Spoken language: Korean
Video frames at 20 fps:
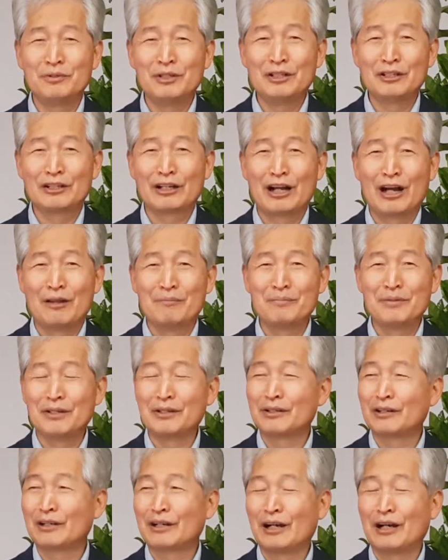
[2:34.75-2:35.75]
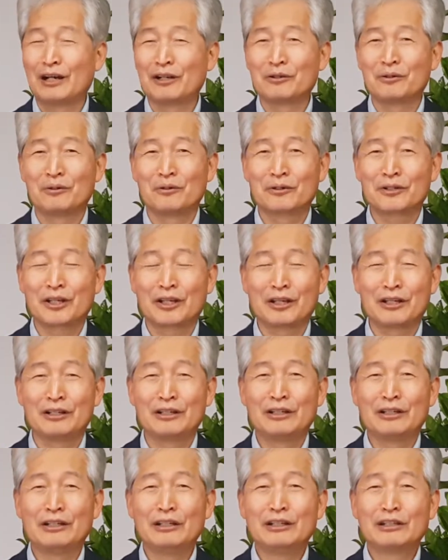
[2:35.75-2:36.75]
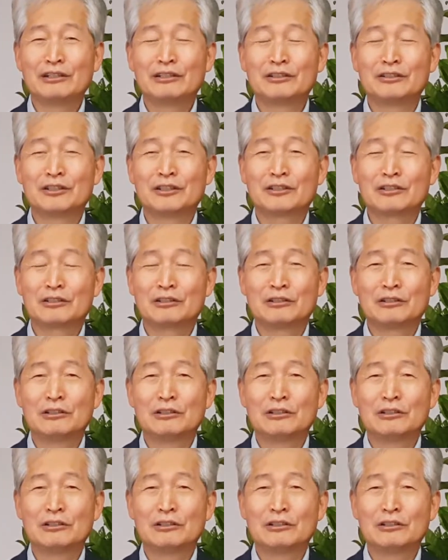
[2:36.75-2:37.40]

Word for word: 믿는가 안 믿는가 이렇게 그